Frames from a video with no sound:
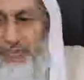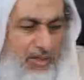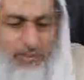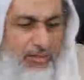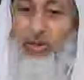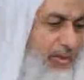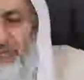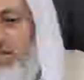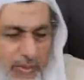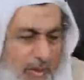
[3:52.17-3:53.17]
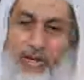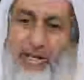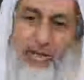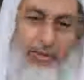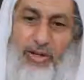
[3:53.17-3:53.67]
يحنو على
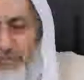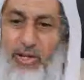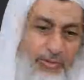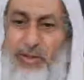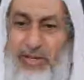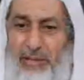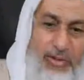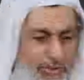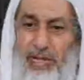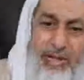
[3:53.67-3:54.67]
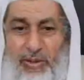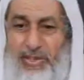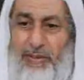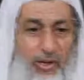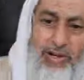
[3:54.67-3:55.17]
الفقراء ويحنو على المساكين
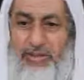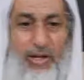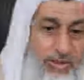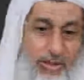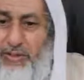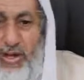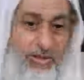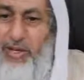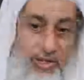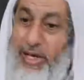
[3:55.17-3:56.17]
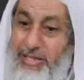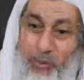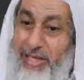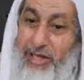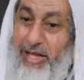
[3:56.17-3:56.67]
ويحج
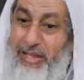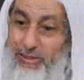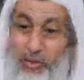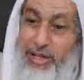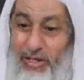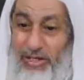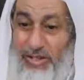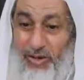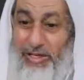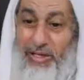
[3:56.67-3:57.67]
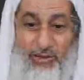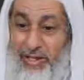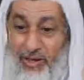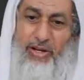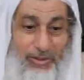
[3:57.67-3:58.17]
ويعتمر سنويا يحج
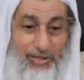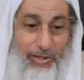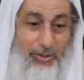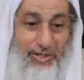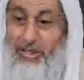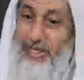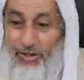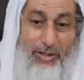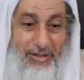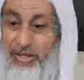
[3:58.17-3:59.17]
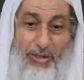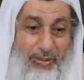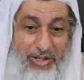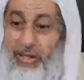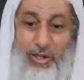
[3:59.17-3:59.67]
ويعتمر سنويا
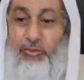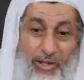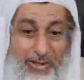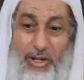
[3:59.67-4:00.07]
ويحن على الفقراء